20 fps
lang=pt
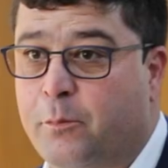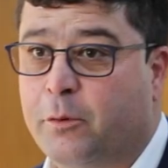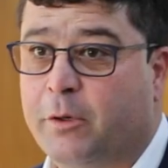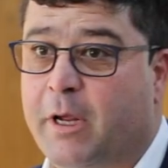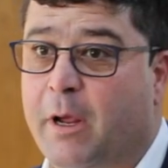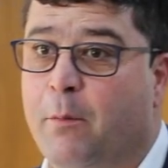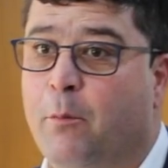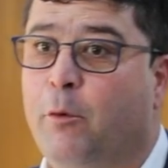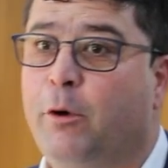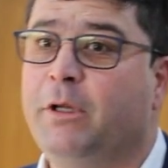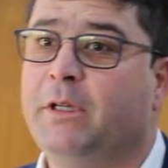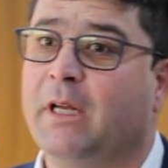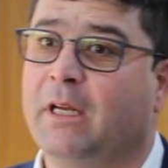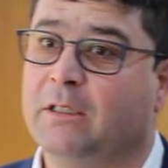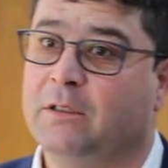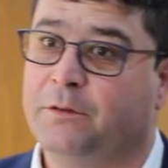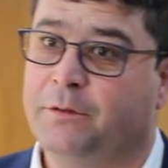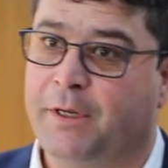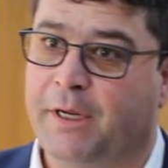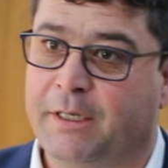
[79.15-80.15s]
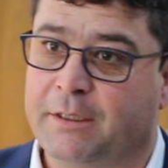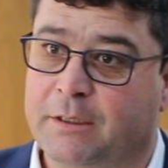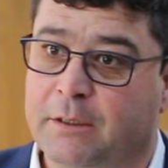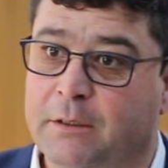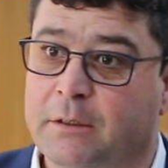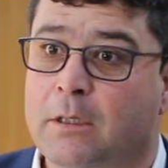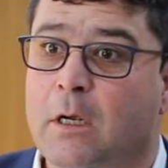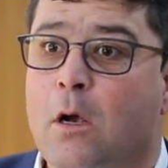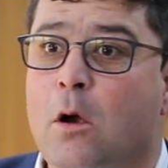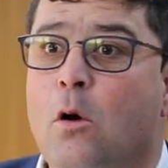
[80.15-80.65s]
Porque muitas
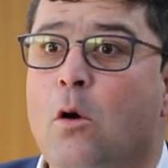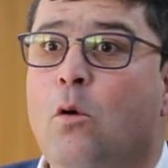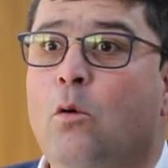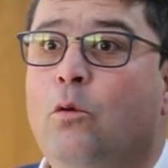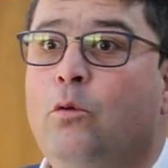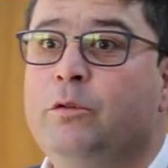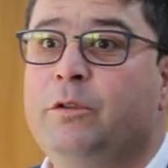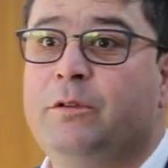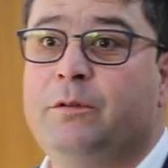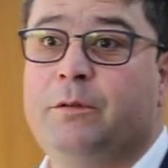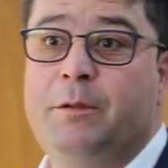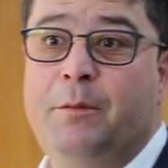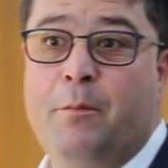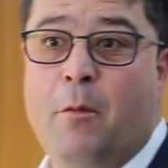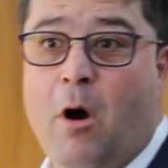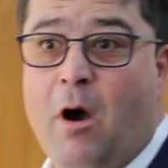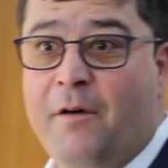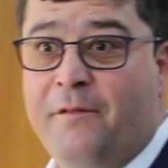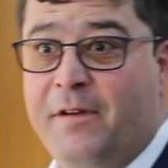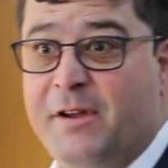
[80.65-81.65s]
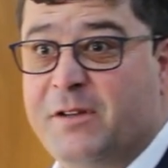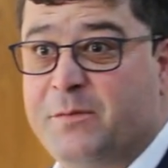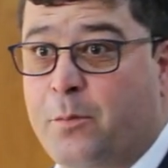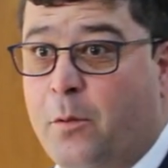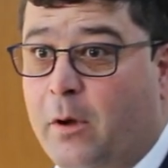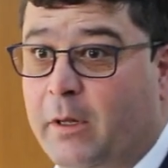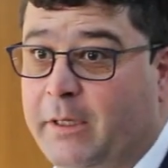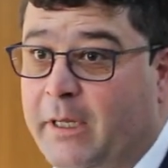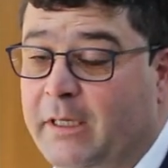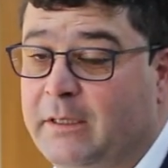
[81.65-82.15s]
vezes os imóveis
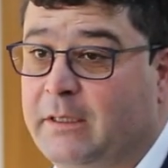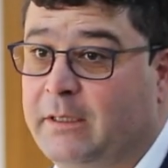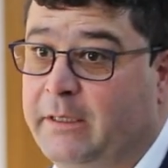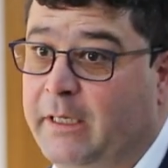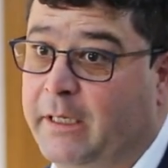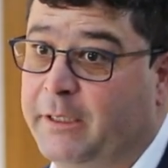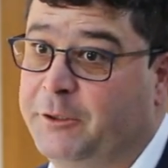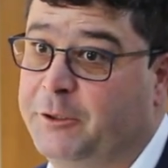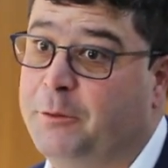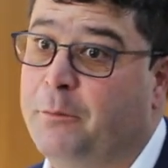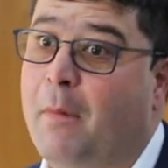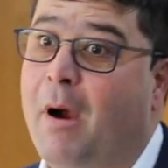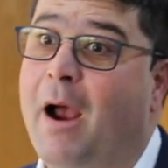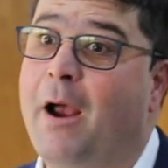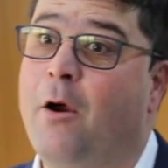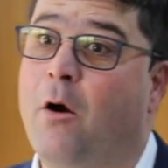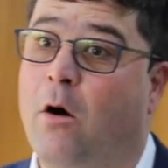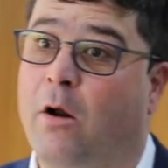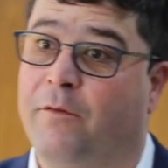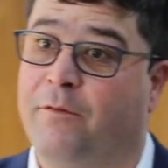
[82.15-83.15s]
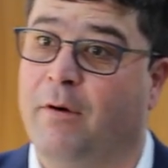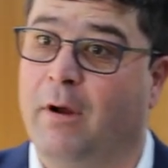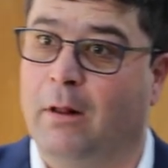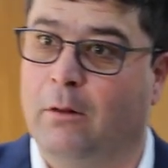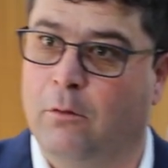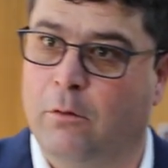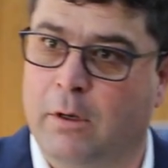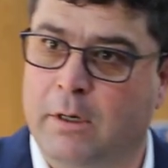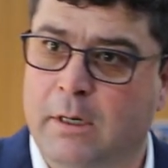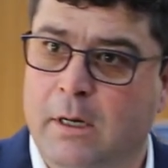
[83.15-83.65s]
podem ser de maior
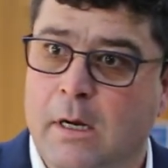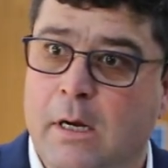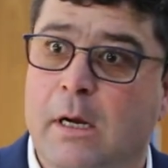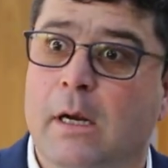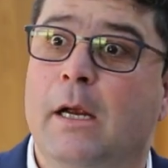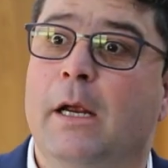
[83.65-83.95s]
valor,